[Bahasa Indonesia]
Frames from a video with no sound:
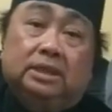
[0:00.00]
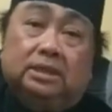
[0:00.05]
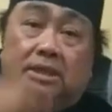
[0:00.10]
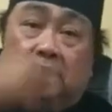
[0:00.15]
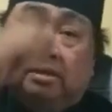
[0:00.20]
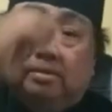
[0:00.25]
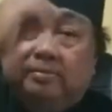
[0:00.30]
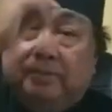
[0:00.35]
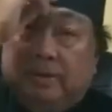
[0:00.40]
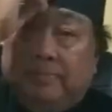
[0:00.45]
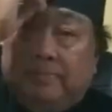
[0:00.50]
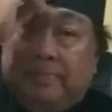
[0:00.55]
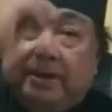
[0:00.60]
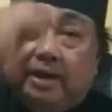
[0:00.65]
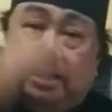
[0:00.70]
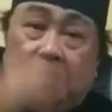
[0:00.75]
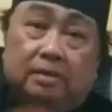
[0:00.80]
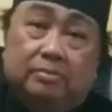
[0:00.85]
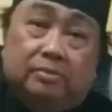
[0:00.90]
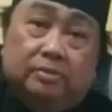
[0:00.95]
nama
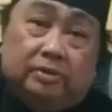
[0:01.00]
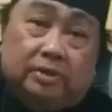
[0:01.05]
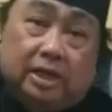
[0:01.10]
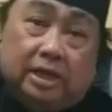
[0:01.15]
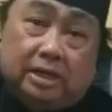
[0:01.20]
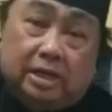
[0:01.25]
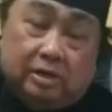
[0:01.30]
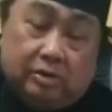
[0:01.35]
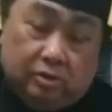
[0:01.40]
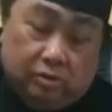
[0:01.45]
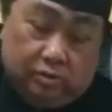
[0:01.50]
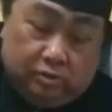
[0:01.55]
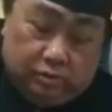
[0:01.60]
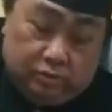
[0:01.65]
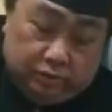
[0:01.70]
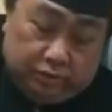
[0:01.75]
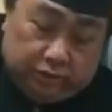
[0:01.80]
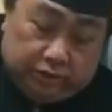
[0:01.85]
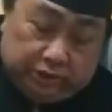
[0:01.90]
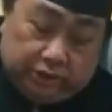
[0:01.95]
Bapa dan Putra dan Roh
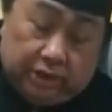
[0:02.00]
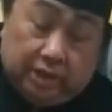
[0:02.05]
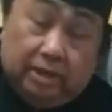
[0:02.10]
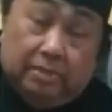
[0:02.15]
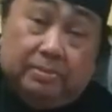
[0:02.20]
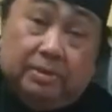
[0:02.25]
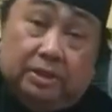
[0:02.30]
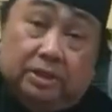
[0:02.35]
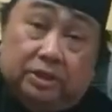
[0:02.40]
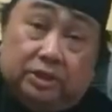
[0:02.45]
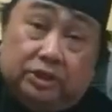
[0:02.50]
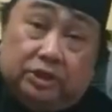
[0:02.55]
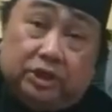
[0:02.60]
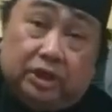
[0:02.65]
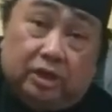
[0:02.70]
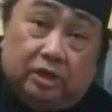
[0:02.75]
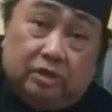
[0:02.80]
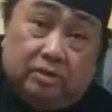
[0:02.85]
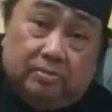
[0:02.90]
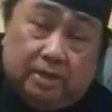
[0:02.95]
Kudus, Amin.
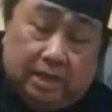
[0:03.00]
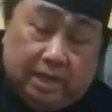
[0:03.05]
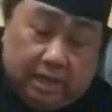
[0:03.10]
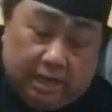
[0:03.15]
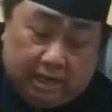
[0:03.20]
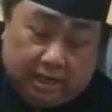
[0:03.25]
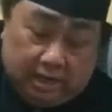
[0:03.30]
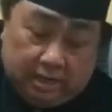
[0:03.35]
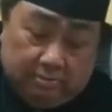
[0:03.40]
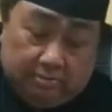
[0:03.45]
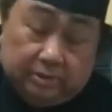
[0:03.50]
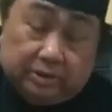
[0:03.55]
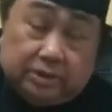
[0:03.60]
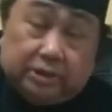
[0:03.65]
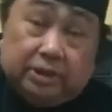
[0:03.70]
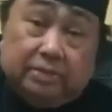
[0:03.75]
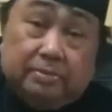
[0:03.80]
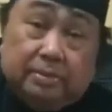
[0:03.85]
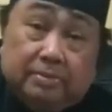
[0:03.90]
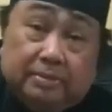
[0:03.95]
Shalom Aleichem
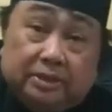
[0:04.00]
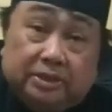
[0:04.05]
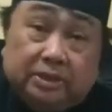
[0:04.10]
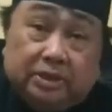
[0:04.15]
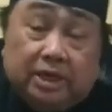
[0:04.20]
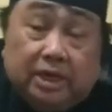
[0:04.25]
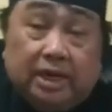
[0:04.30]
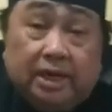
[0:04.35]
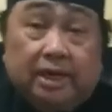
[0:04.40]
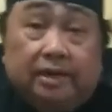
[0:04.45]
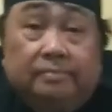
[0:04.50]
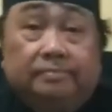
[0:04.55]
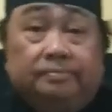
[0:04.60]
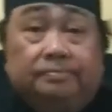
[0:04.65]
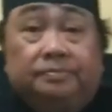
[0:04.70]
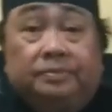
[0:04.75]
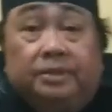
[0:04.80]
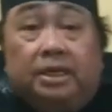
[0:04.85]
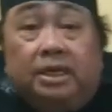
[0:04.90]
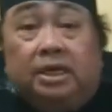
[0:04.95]
bersama Mesia.
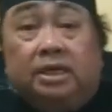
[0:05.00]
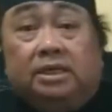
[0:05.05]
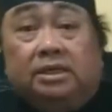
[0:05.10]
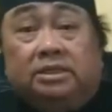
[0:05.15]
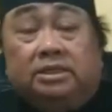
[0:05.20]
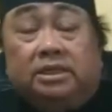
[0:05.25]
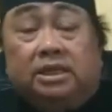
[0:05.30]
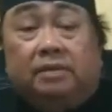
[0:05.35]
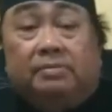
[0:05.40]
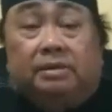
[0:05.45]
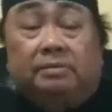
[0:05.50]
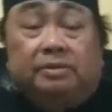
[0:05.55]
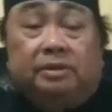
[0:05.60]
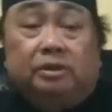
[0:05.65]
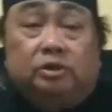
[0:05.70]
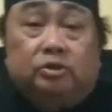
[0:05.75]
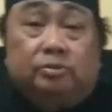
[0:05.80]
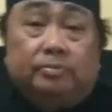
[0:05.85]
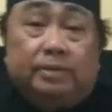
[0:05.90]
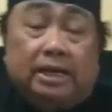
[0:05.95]
Selamat
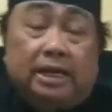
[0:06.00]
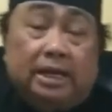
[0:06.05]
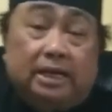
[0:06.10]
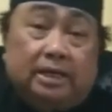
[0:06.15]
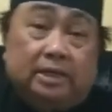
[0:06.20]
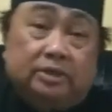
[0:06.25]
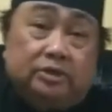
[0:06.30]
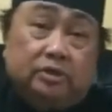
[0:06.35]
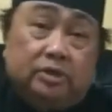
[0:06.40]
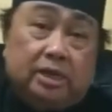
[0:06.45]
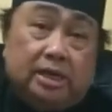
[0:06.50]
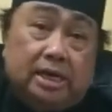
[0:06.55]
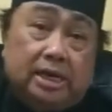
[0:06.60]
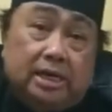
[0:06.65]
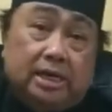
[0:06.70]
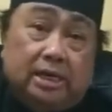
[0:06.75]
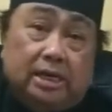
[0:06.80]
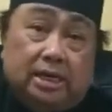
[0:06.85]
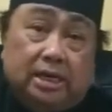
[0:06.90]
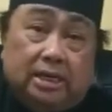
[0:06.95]
berjumpa lagi
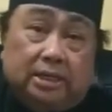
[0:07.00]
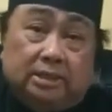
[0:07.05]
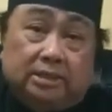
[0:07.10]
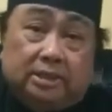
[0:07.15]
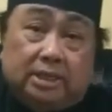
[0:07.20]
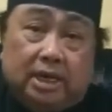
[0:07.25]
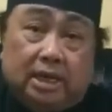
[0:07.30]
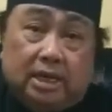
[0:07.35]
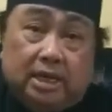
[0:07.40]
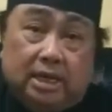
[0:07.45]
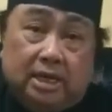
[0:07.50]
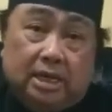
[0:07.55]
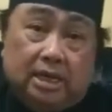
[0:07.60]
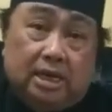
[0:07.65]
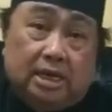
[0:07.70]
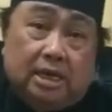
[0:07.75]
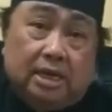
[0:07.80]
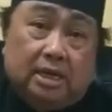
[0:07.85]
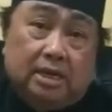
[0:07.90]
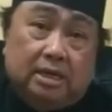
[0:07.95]
saudara dengan
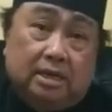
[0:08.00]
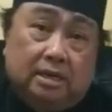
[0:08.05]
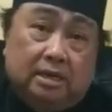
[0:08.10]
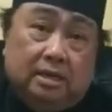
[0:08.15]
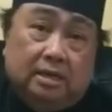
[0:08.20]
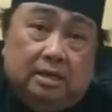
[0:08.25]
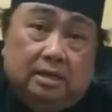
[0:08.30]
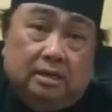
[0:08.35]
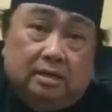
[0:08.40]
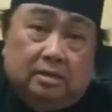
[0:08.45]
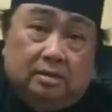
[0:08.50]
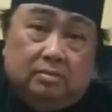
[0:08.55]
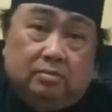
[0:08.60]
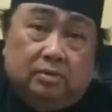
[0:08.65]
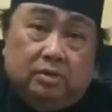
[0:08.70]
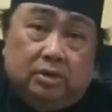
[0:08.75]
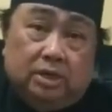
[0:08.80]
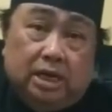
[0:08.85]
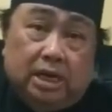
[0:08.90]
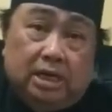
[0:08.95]
saya,
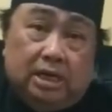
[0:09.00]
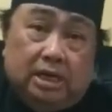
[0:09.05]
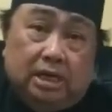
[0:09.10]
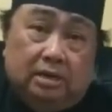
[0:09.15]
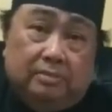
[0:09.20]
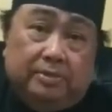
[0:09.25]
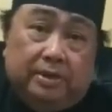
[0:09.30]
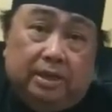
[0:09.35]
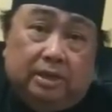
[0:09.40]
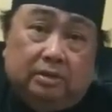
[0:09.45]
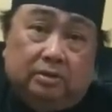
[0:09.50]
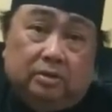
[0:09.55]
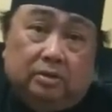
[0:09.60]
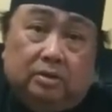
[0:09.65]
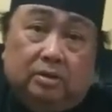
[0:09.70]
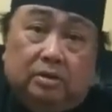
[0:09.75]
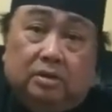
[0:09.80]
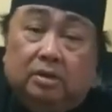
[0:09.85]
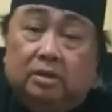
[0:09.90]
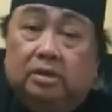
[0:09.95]
Romo Daniel
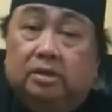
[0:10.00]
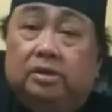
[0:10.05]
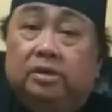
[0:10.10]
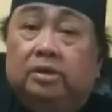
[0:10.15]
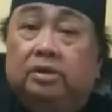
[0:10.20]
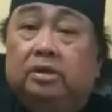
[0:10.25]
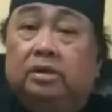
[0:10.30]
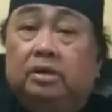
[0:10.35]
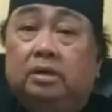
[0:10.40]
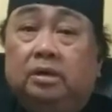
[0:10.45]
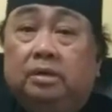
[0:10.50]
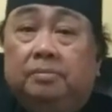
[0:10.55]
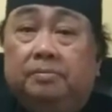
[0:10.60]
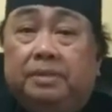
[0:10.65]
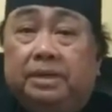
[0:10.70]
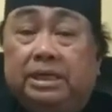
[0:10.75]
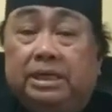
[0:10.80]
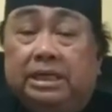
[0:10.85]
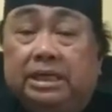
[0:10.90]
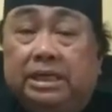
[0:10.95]
Biantoro,
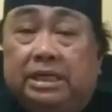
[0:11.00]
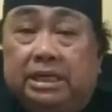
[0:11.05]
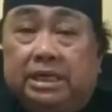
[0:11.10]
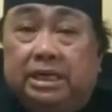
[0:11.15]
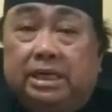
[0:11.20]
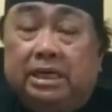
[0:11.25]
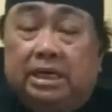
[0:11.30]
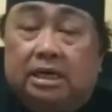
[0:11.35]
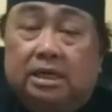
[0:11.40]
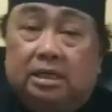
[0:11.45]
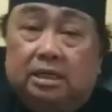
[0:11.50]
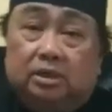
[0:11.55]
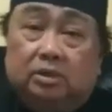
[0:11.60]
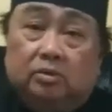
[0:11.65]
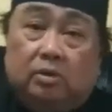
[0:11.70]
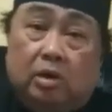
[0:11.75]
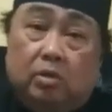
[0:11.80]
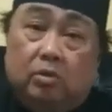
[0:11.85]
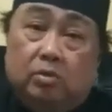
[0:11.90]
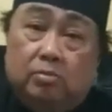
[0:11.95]
pendiri dan
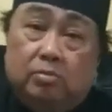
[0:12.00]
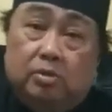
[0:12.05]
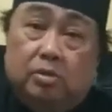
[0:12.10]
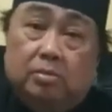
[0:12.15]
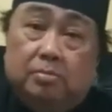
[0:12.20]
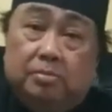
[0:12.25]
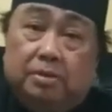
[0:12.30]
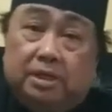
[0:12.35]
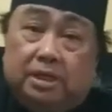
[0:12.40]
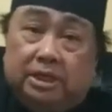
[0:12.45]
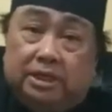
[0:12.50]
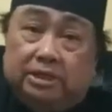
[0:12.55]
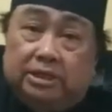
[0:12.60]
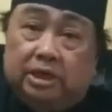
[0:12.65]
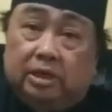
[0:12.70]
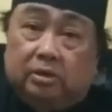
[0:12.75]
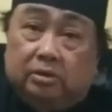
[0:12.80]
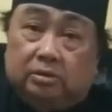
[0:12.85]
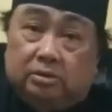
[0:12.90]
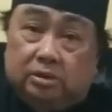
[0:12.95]
Ketua Umum
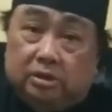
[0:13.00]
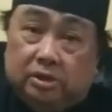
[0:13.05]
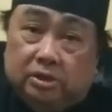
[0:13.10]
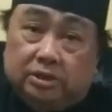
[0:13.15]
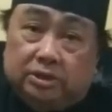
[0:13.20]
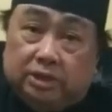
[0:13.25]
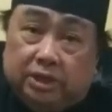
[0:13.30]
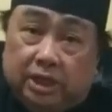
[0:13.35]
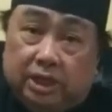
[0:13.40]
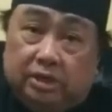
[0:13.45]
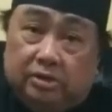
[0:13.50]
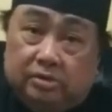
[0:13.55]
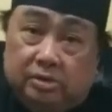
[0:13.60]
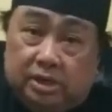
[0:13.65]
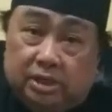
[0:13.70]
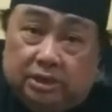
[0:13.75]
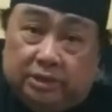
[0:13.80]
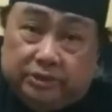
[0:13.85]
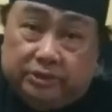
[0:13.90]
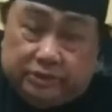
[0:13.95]
Gereja Ortodoks
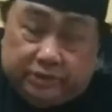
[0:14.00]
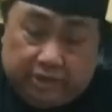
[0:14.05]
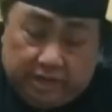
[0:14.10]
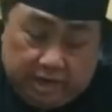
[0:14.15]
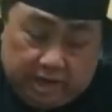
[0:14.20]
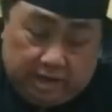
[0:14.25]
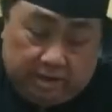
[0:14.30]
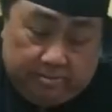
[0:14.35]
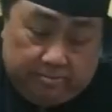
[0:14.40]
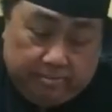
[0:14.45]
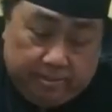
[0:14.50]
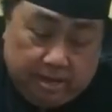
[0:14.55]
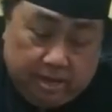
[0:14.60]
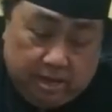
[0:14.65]
Indonesia. Ya.